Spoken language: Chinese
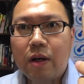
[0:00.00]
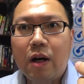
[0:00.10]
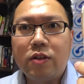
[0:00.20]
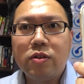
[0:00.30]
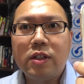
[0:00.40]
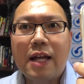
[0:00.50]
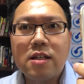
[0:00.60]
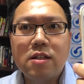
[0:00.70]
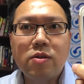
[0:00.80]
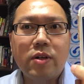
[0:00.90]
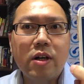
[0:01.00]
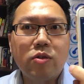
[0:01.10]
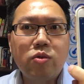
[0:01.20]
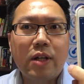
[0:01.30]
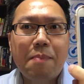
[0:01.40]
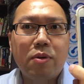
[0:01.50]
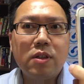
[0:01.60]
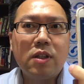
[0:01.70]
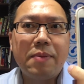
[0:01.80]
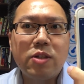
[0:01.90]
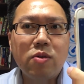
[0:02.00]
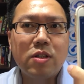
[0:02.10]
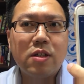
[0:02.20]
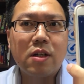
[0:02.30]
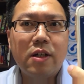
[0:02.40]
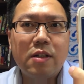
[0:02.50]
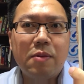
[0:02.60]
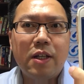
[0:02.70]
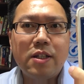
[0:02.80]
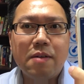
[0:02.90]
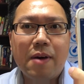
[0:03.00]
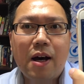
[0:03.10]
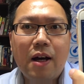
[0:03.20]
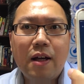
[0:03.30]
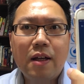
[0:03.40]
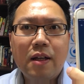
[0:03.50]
哦，就是当失踪人口处理，他不是特别重视，可以这么理解吗？